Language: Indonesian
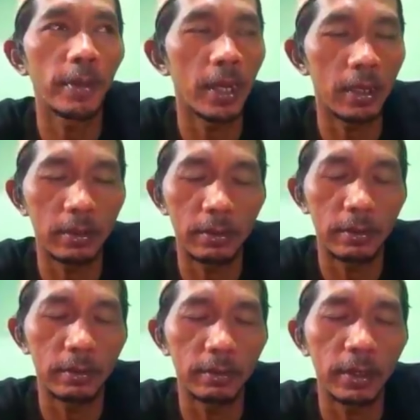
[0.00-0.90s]
nih Pak.
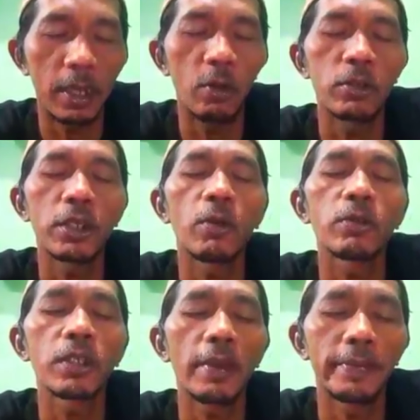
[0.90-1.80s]
Saya
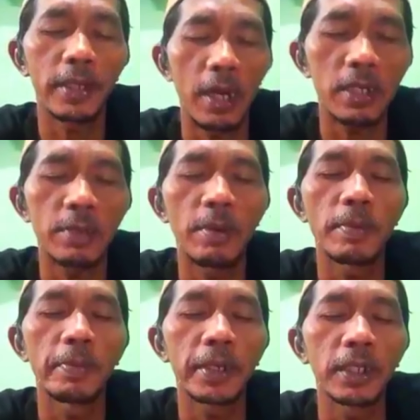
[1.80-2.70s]
ngoceh-ngoceh beneran sama
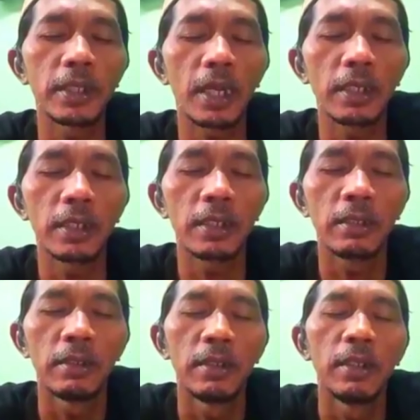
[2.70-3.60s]
pemerintah ini.
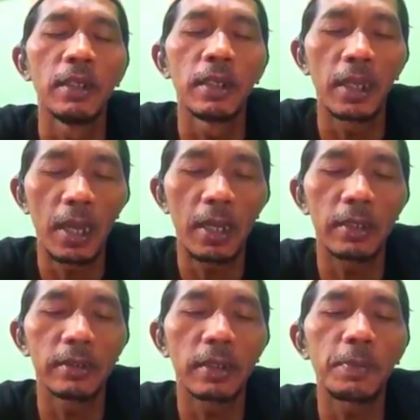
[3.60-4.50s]
Ya,
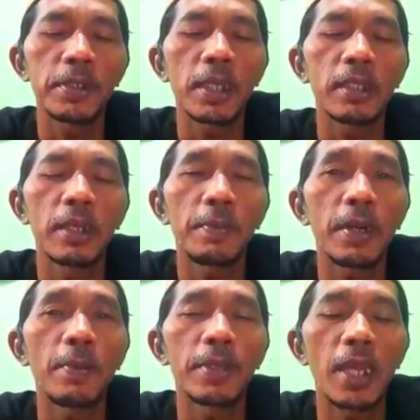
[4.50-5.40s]
tapi saya tidak
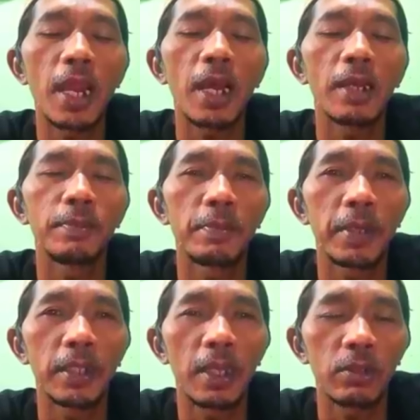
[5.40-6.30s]
pernah menyalahkan
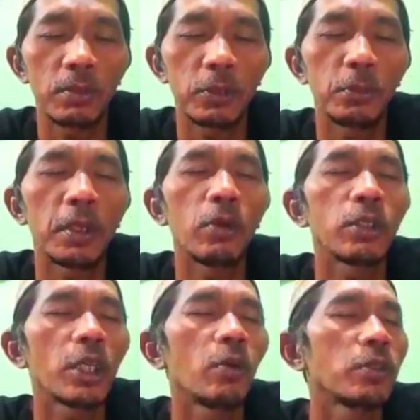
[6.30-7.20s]
pemerintah, cuman
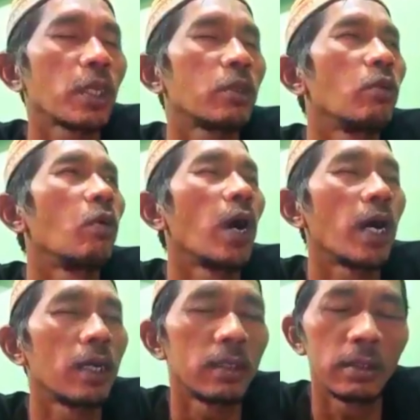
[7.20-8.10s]
ngoceh-ngoceh
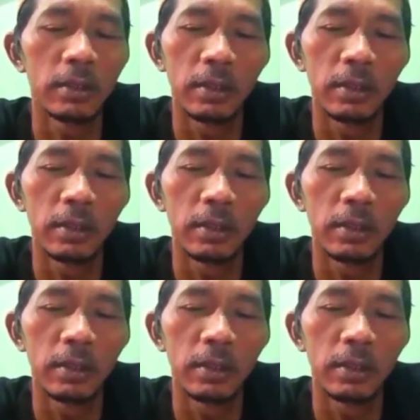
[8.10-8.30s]
doang.